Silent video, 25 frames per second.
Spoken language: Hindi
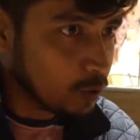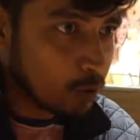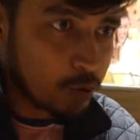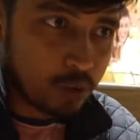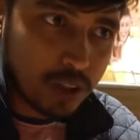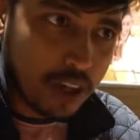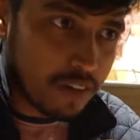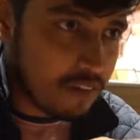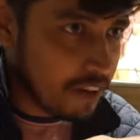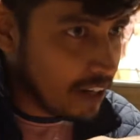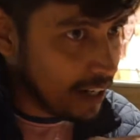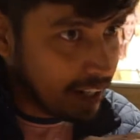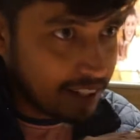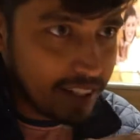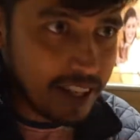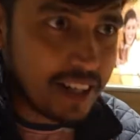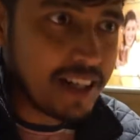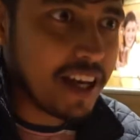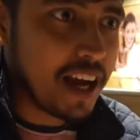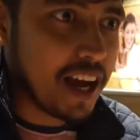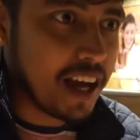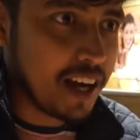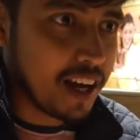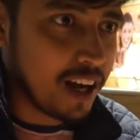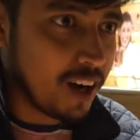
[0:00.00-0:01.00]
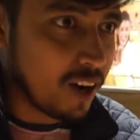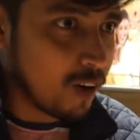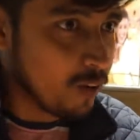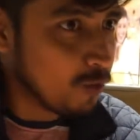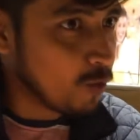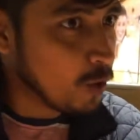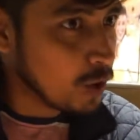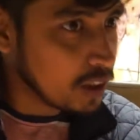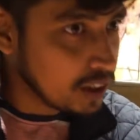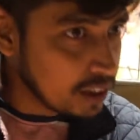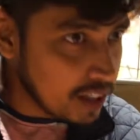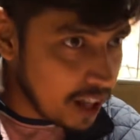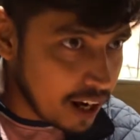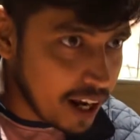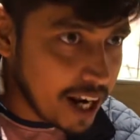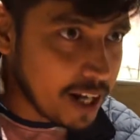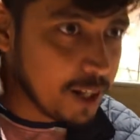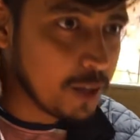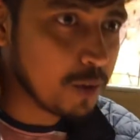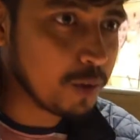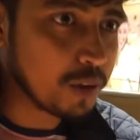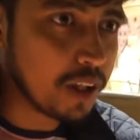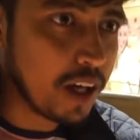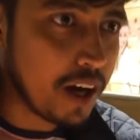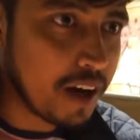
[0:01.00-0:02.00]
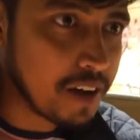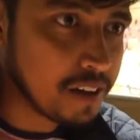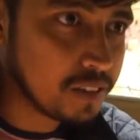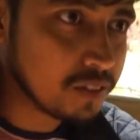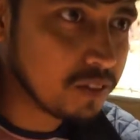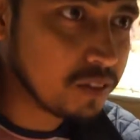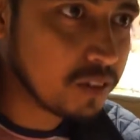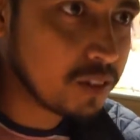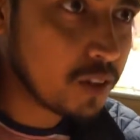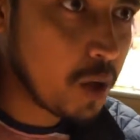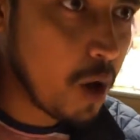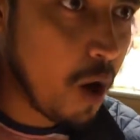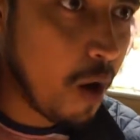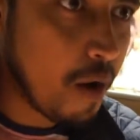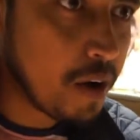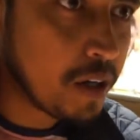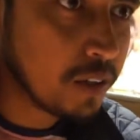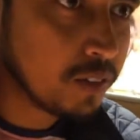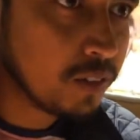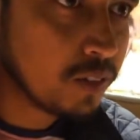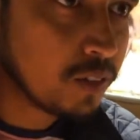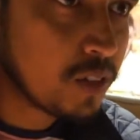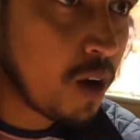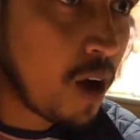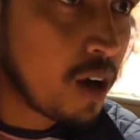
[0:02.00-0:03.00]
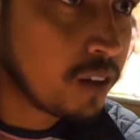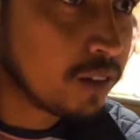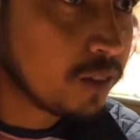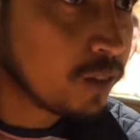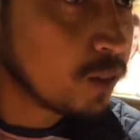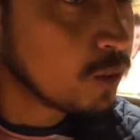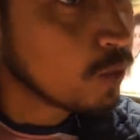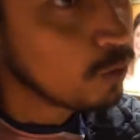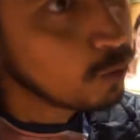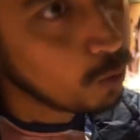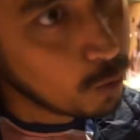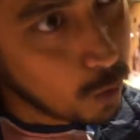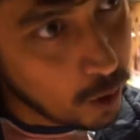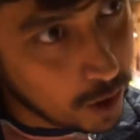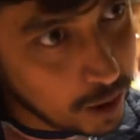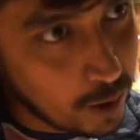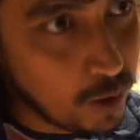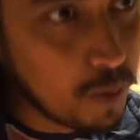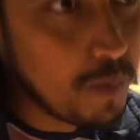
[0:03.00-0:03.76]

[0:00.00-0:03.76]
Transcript: उसका वेट नहीं आएगा वो इतना लाइट होता है तो? वो ही